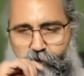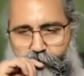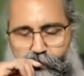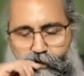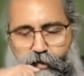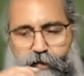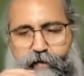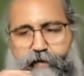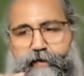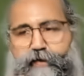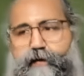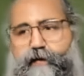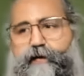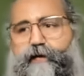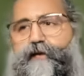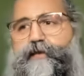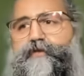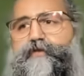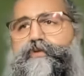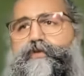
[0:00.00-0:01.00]
थोड़ा सा
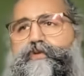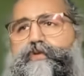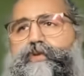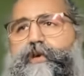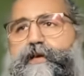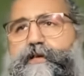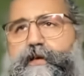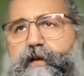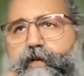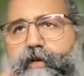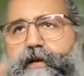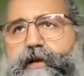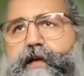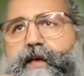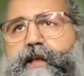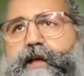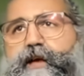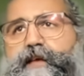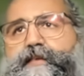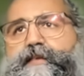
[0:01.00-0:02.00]
इसको थोड़ा सा और
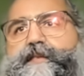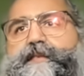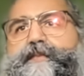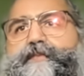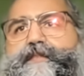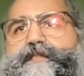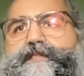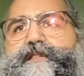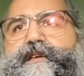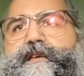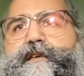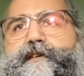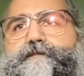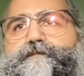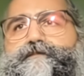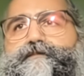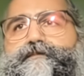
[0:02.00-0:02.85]
गहराई से समझते हैं